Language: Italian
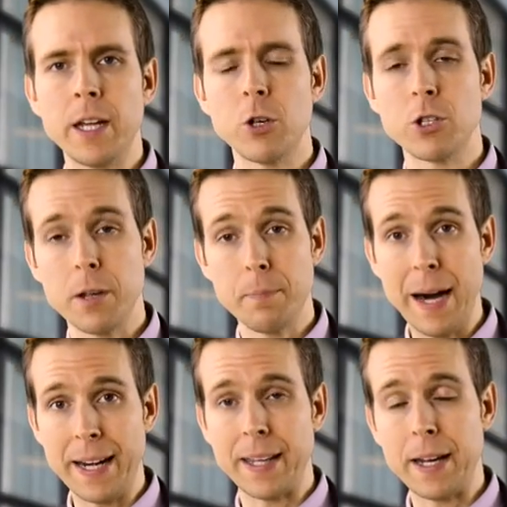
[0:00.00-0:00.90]
nei nostri
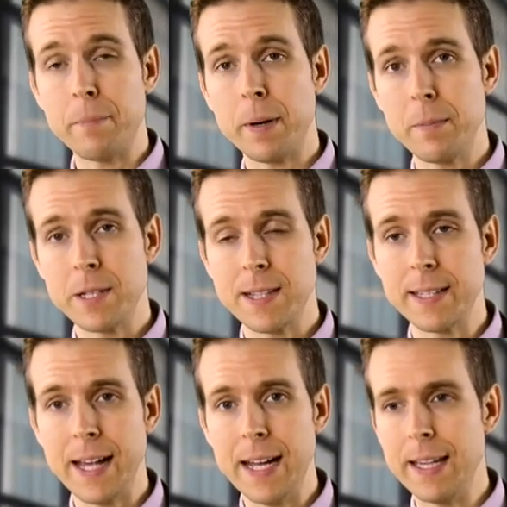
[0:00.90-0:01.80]
partner parla, in primis
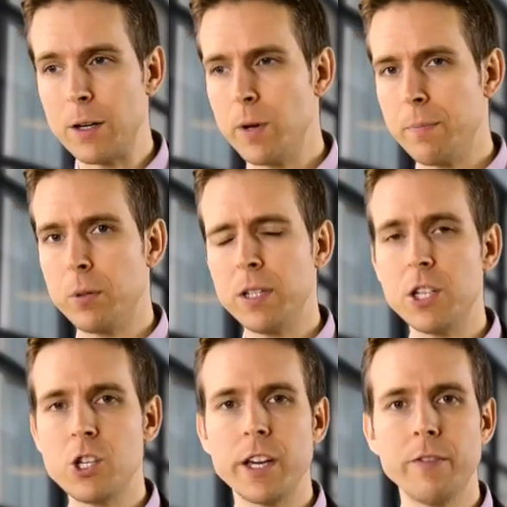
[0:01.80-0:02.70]
l'Italia, quei
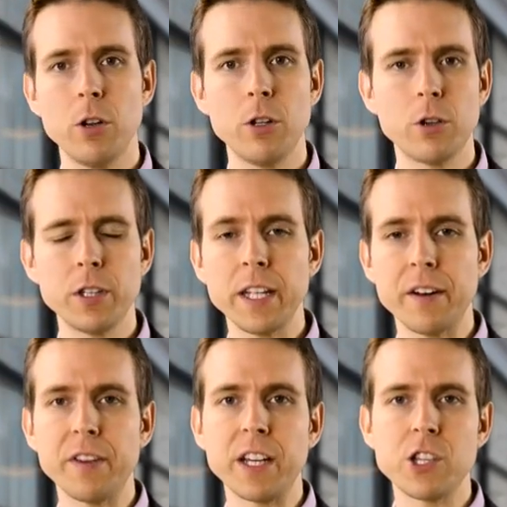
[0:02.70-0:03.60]
politici che vogliono
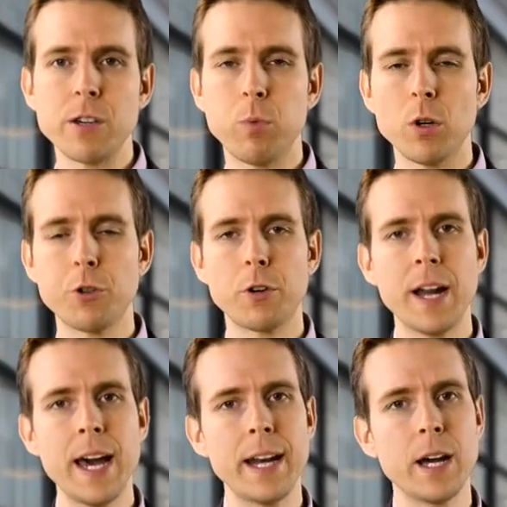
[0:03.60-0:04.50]
dirvi che si può
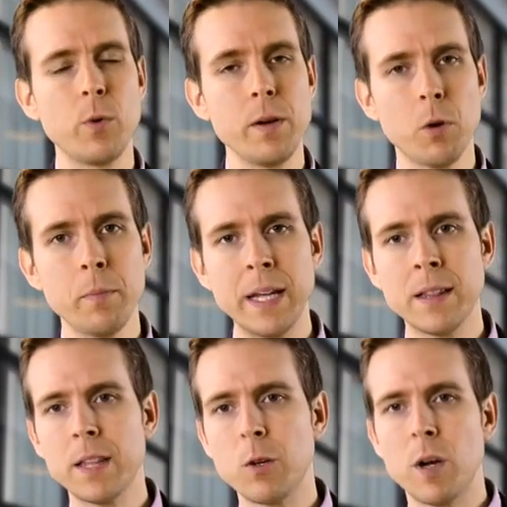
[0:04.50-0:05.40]
tornare a quei
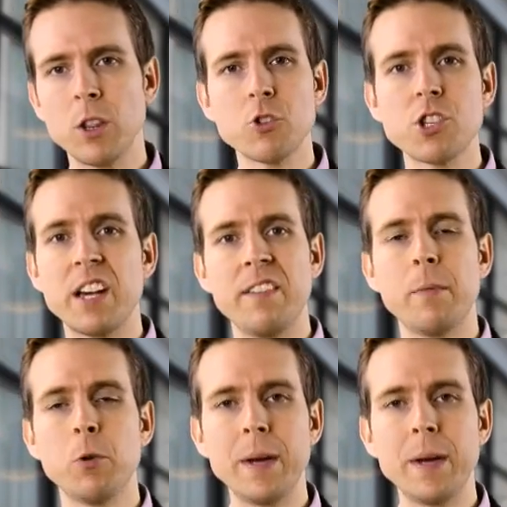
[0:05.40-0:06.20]
momenti quando stavamo